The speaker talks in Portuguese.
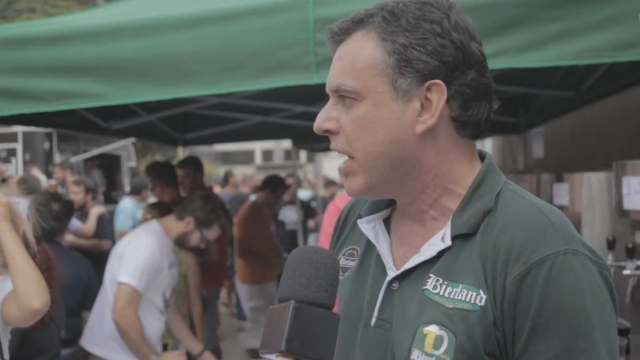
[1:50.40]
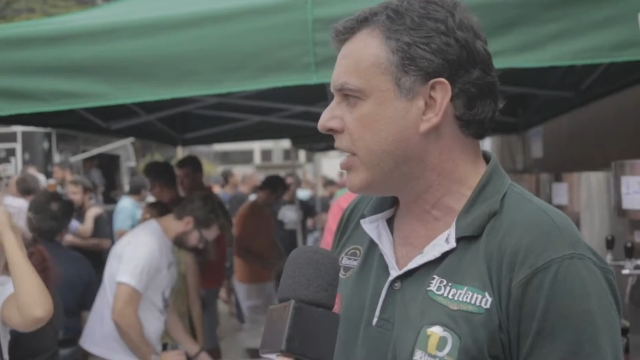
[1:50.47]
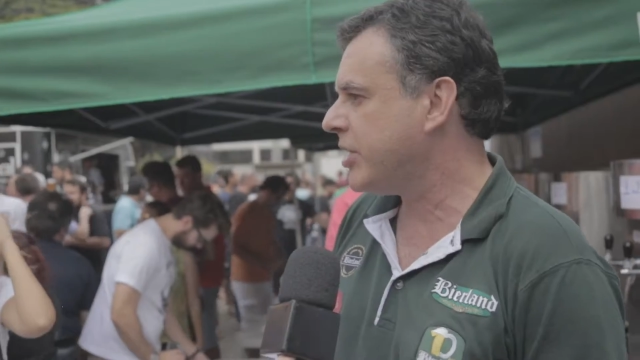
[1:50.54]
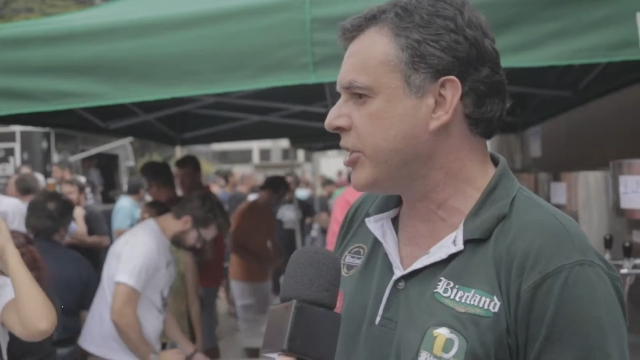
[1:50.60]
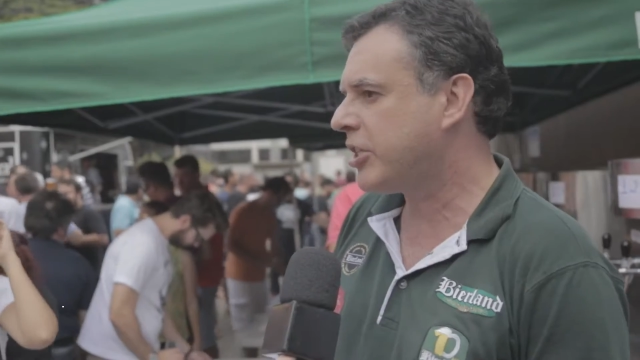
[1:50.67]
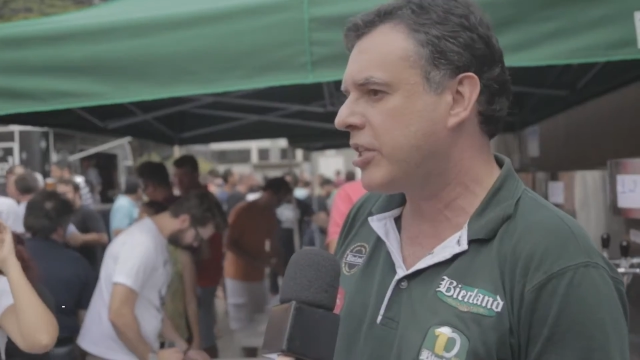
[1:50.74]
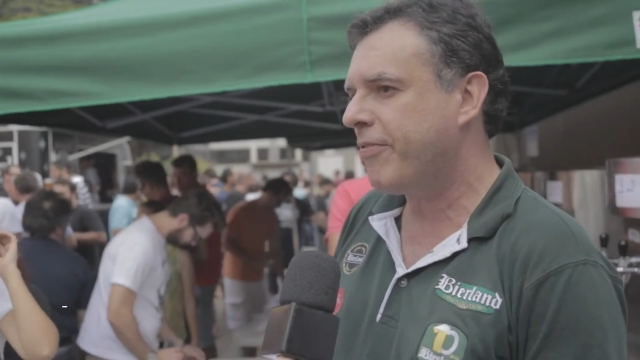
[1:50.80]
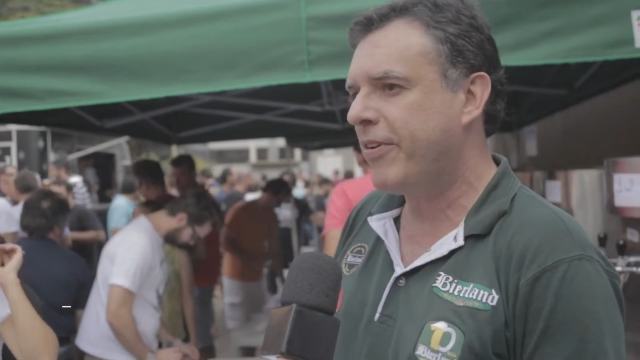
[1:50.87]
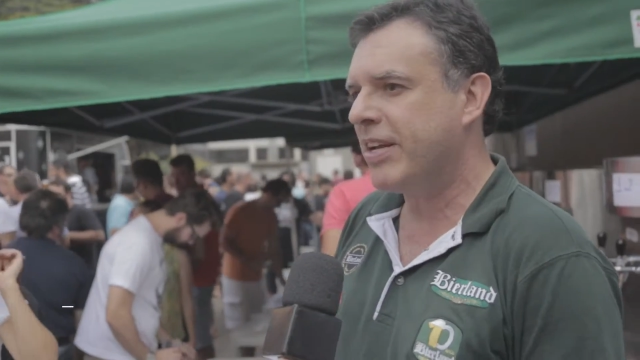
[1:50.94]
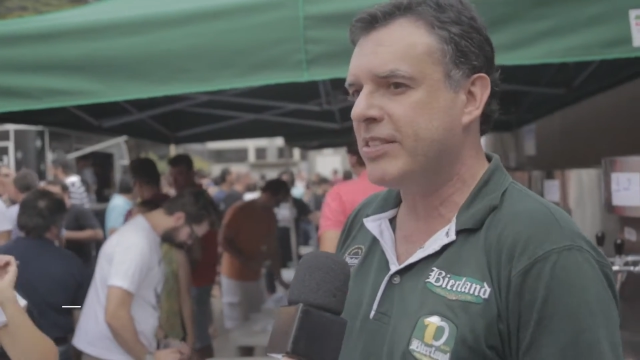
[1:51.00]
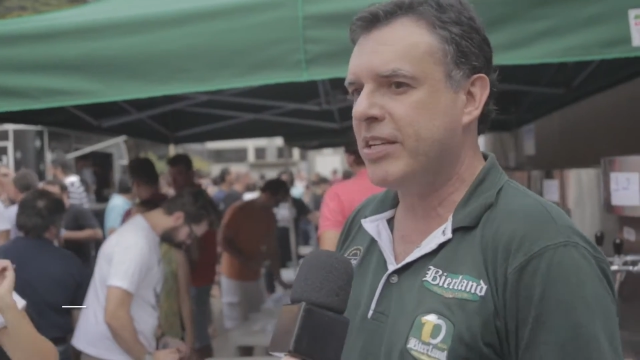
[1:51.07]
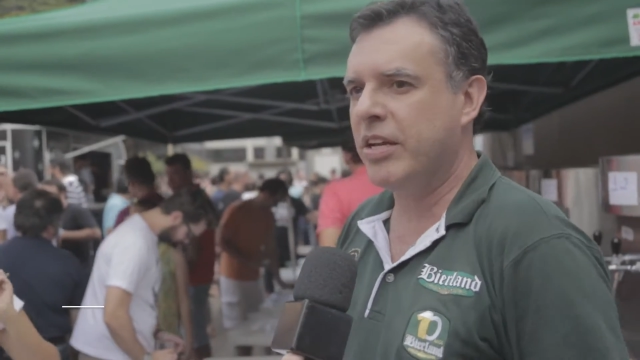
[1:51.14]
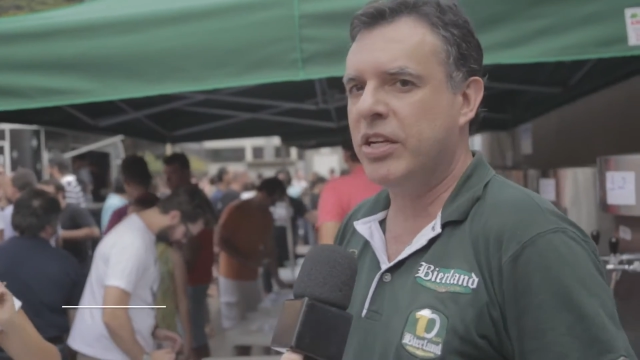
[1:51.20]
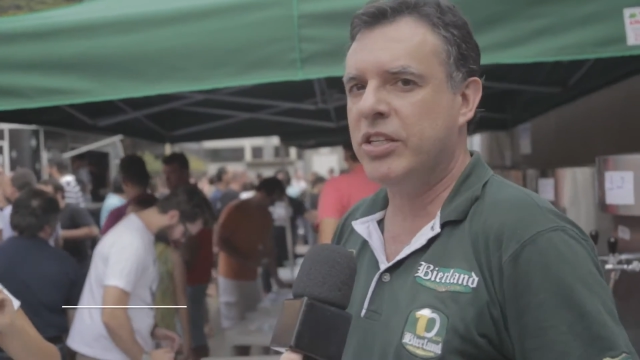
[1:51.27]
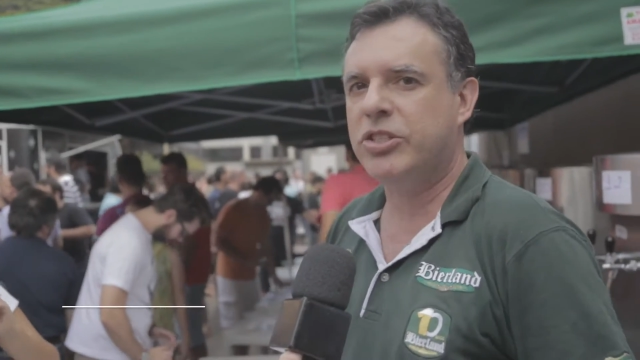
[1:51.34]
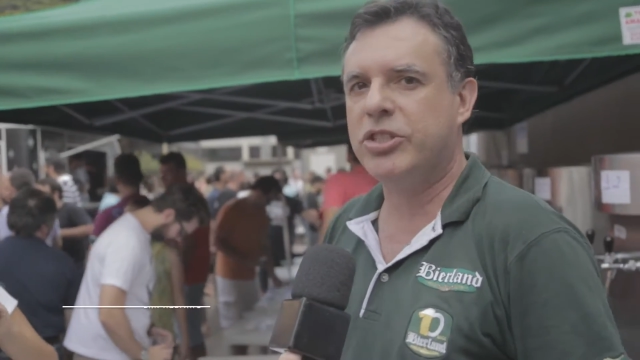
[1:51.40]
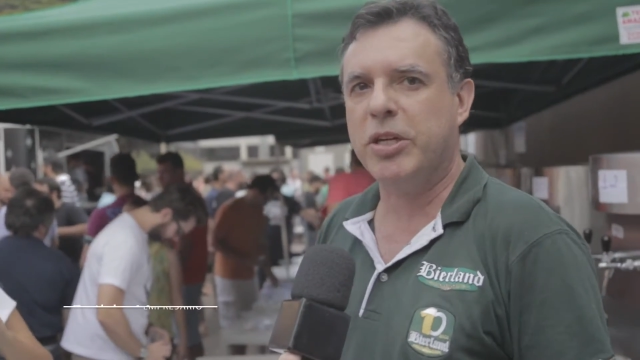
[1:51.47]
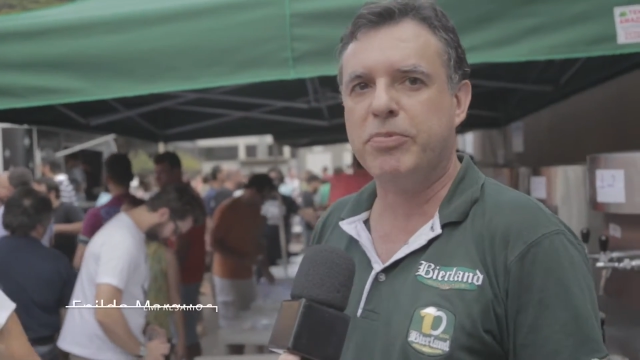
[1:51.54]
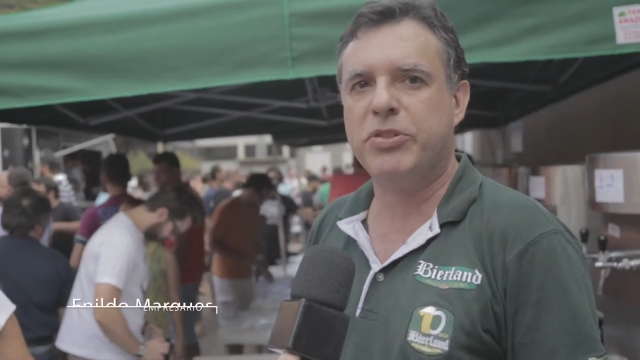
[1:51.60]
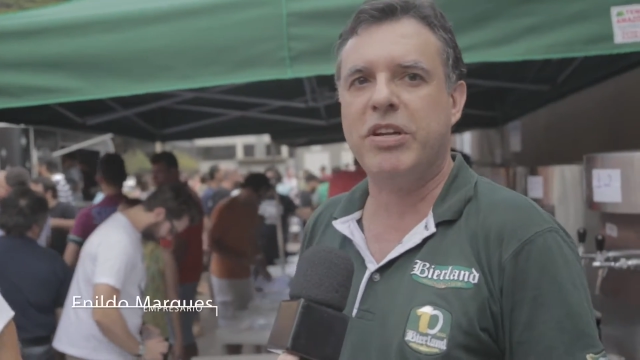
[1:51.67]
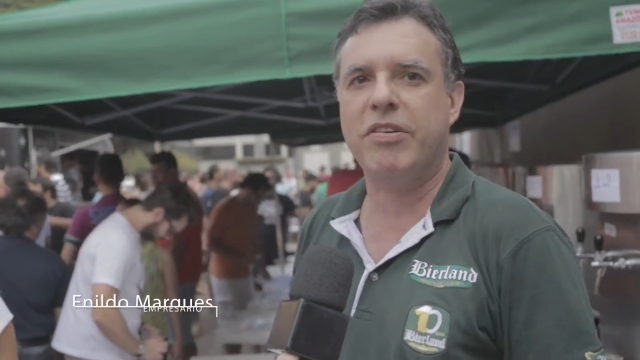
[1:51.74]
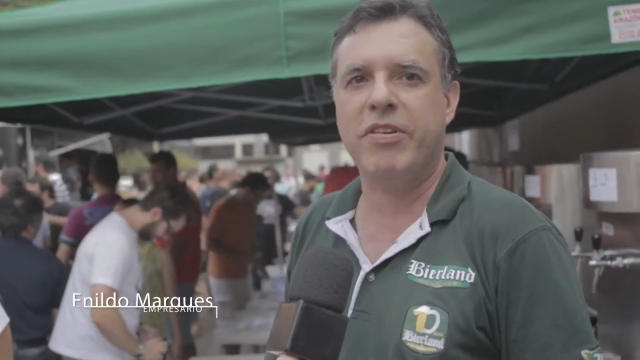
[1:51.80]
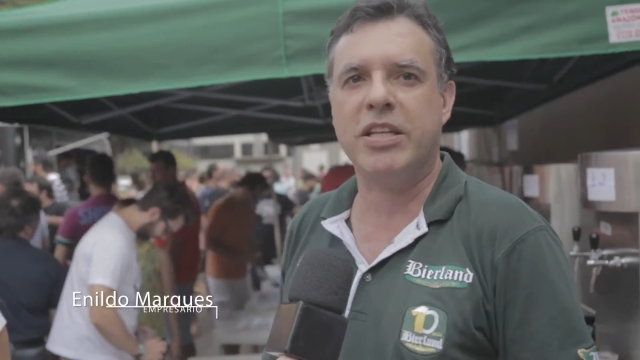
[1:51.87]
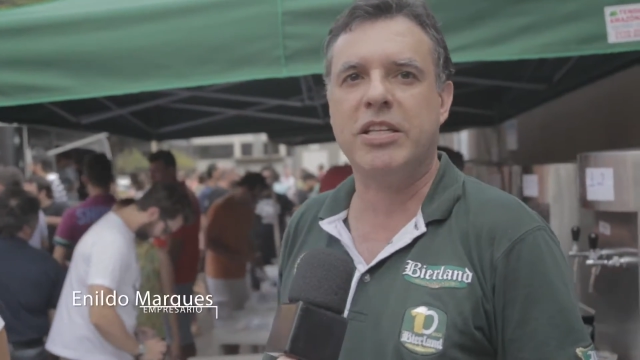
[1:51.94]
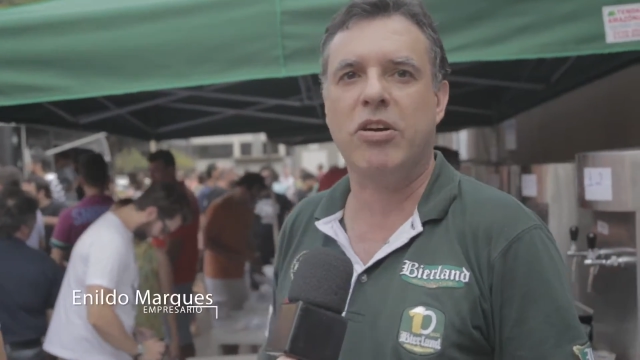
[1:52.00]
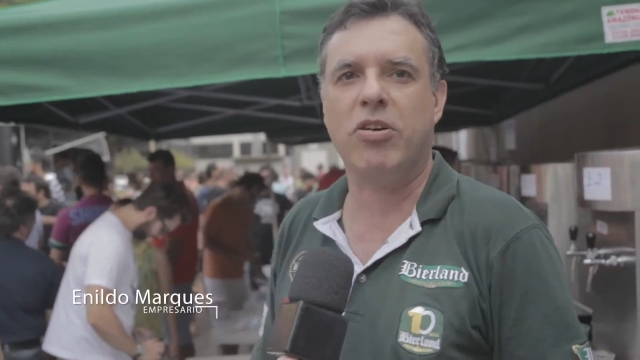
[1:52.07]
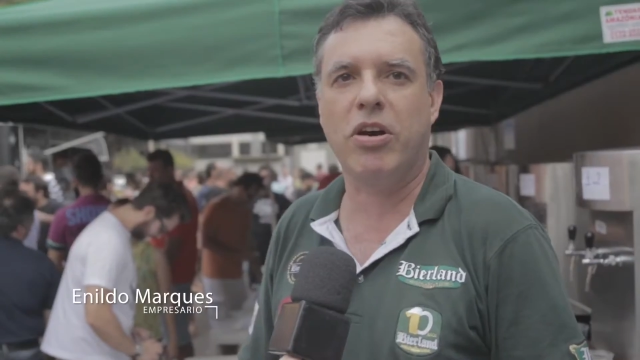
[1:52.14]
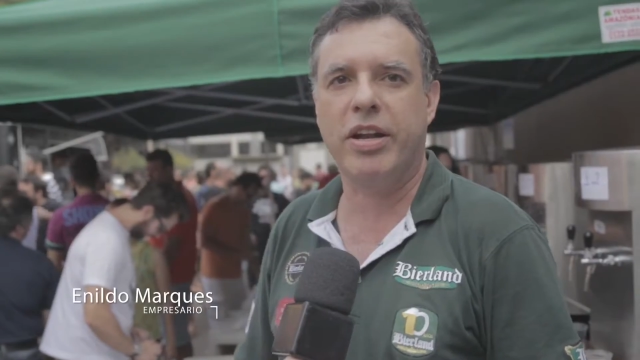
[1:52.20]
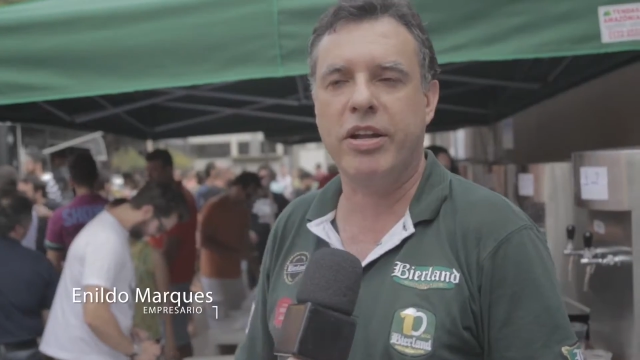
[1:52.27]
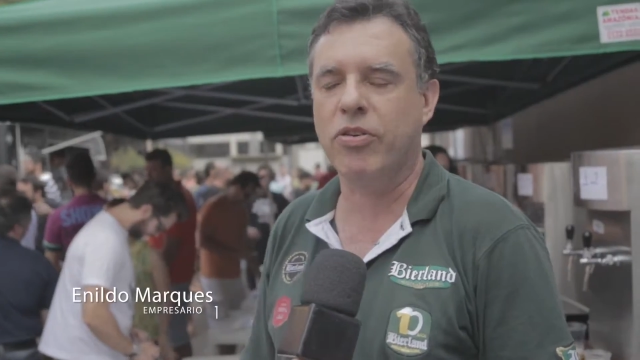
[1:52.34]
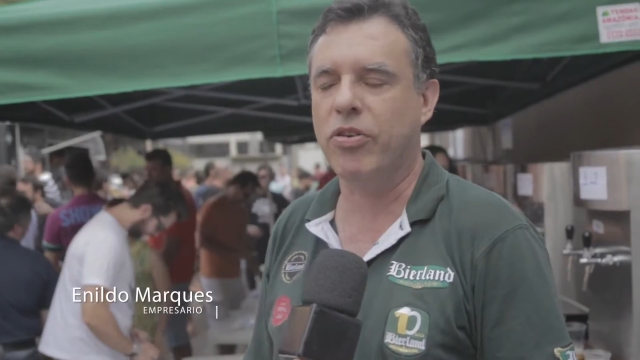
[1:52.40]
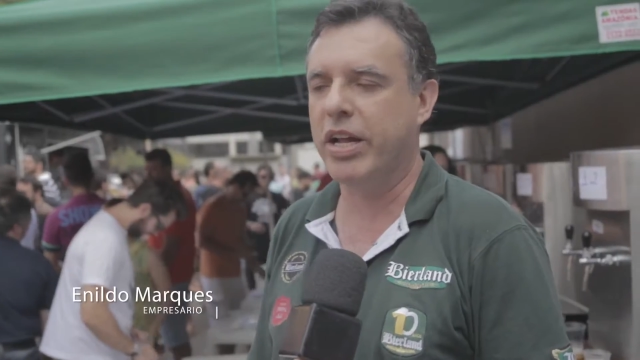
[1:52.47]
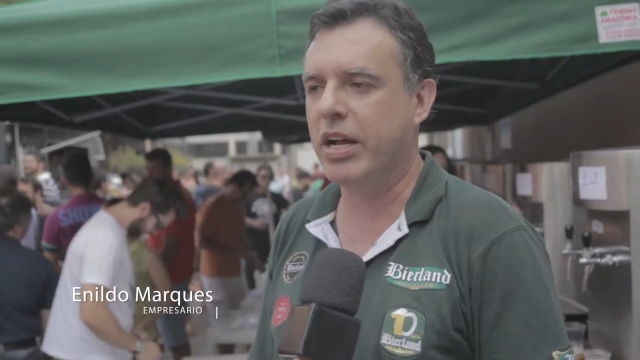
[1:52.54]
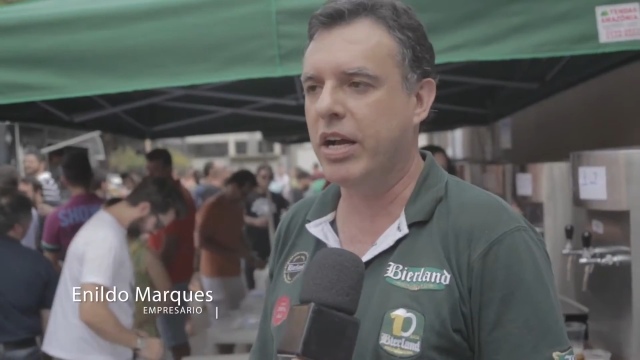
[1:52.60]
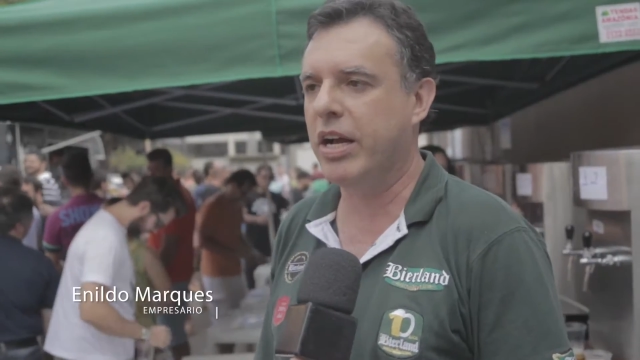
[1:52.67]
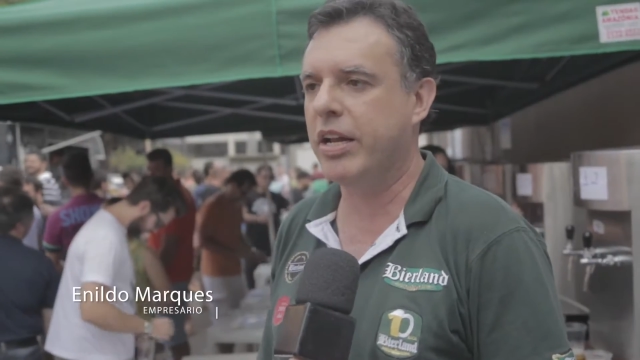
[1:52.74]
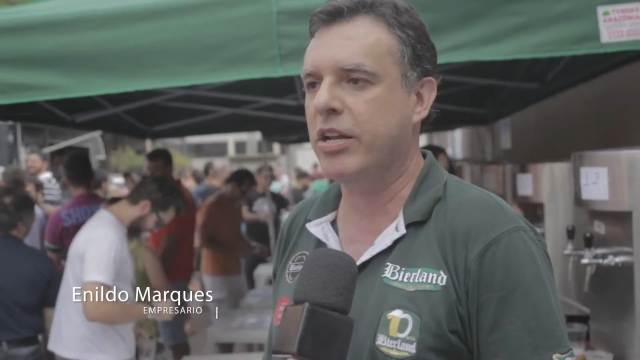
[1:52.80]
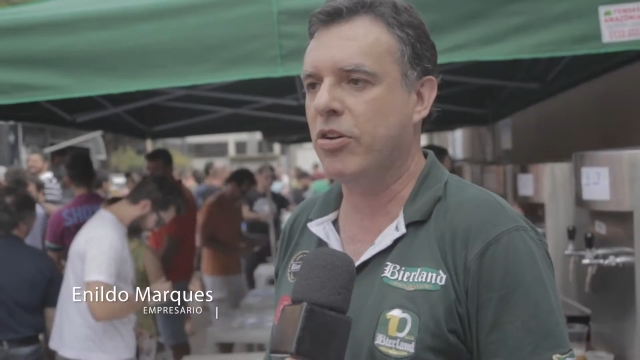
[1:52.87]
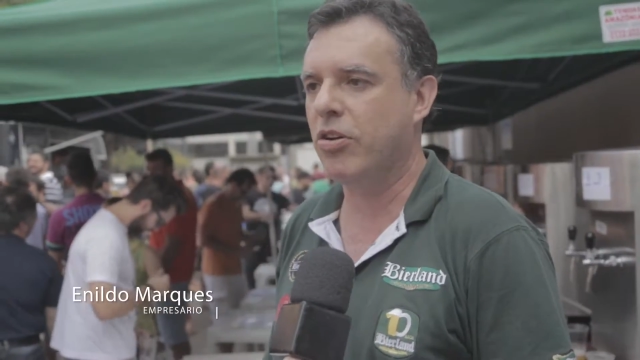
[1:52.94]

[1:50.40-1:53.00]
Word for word: A gente está fazendo esse tipo de evento agora em Goiânia,